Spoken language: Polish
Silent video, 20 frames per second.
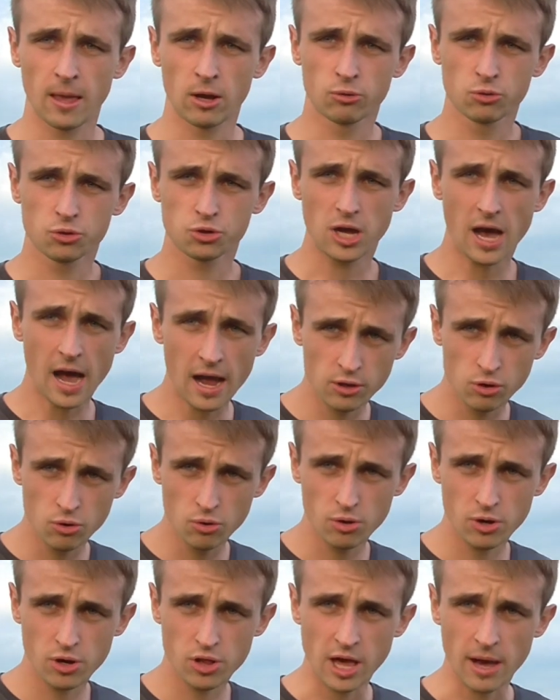Otóż
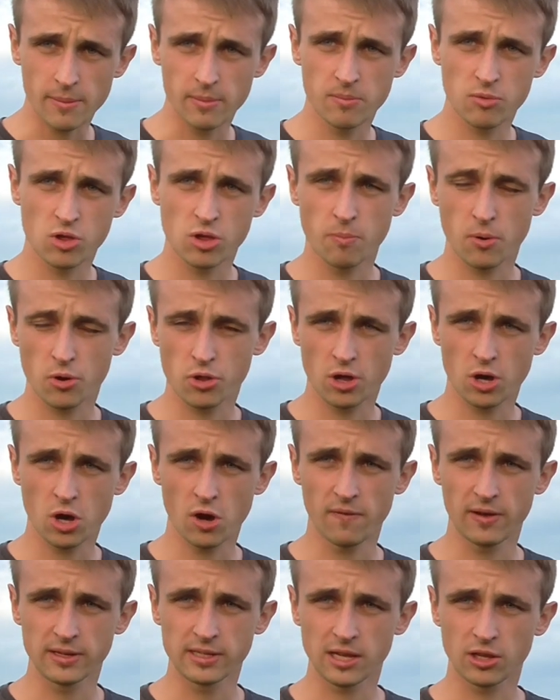Aniu, chciałbym Ci
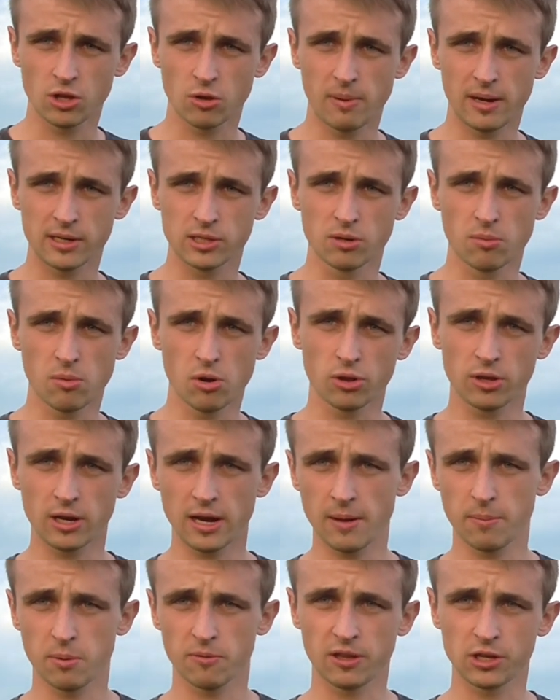podziękować za to bardzo
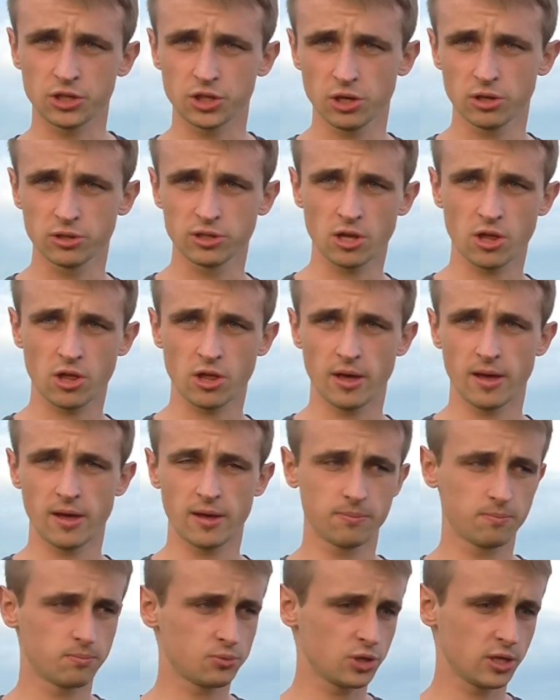mądre, powtarzające
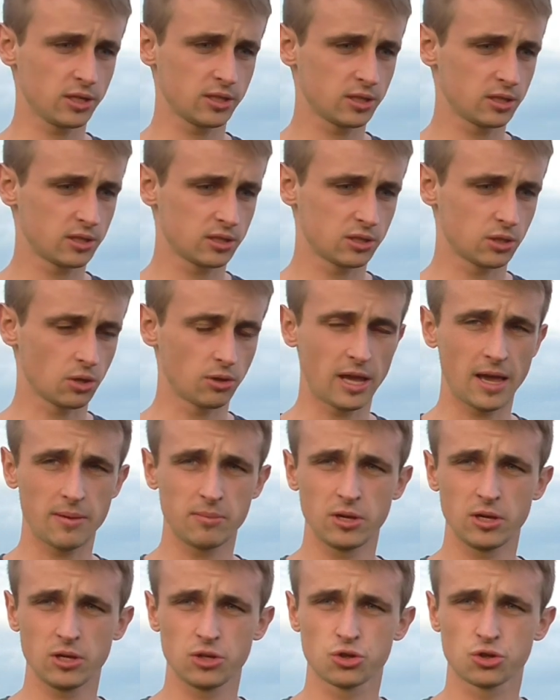się przez co
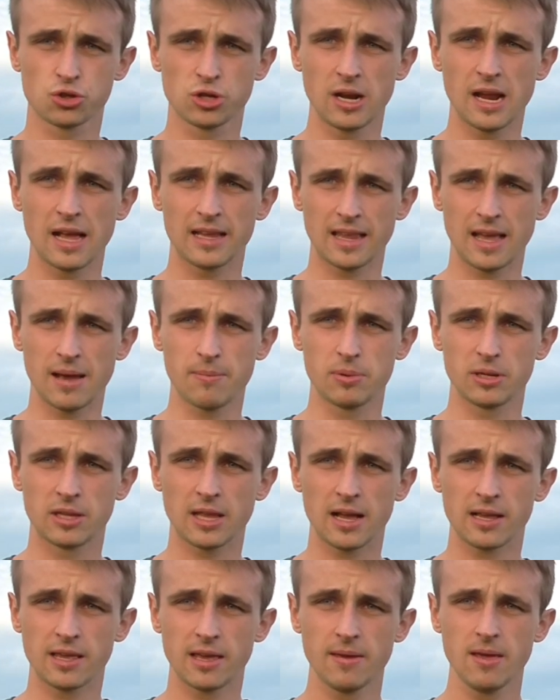najmniej 3 lata
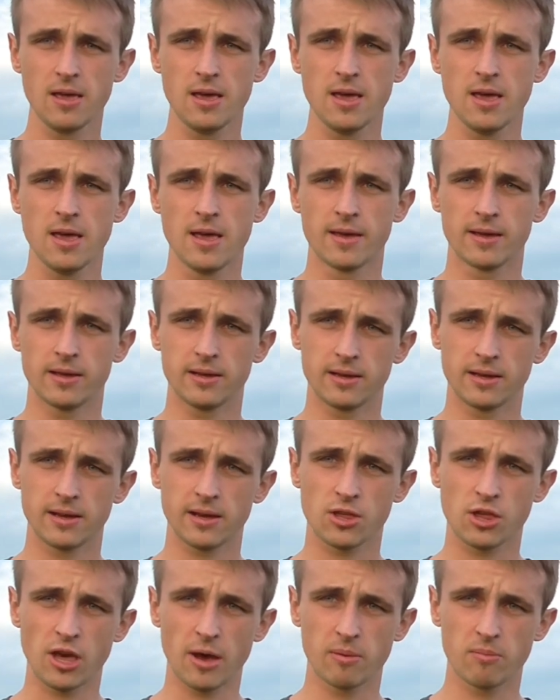pytanie.
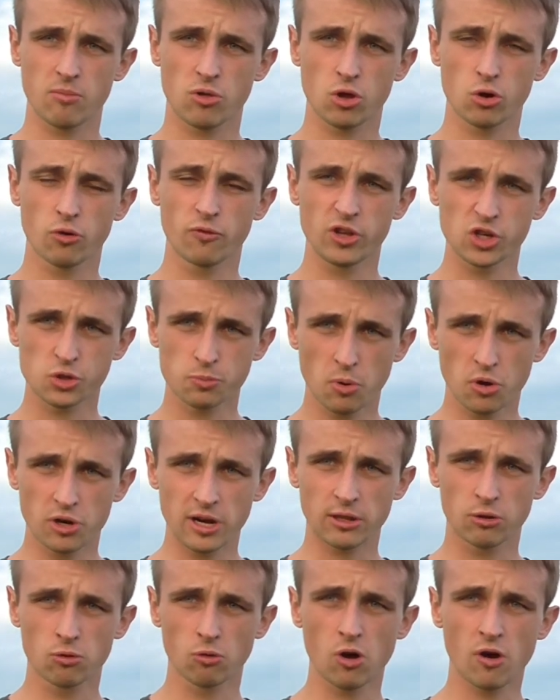E, chciałbym Ci również
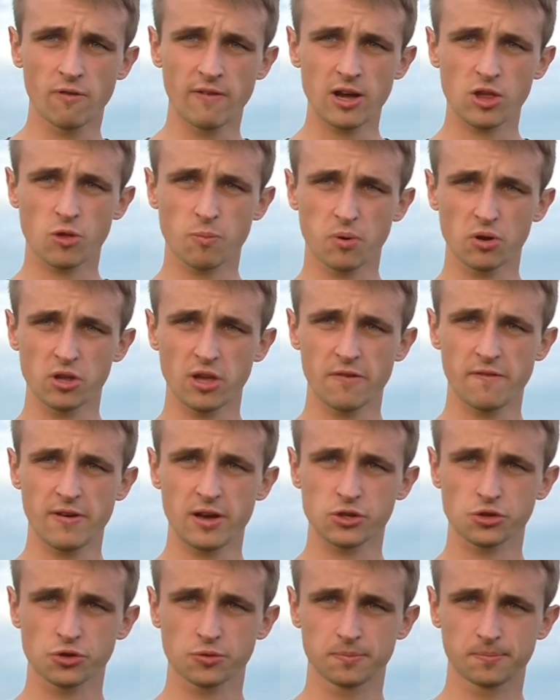pogratulować,
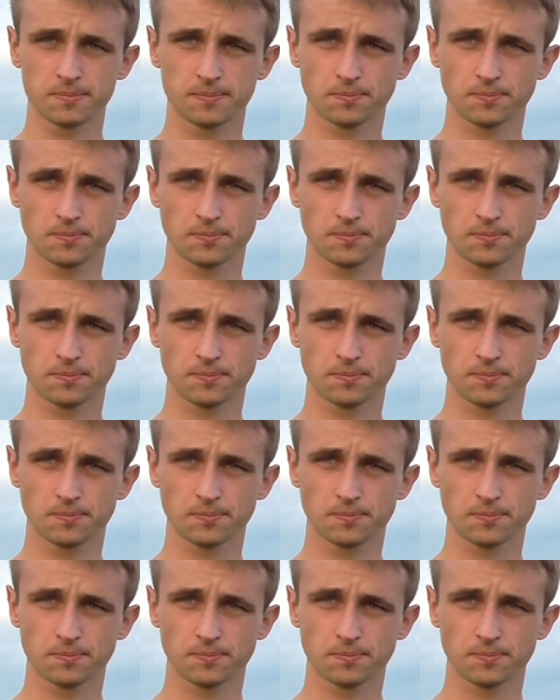ponieważ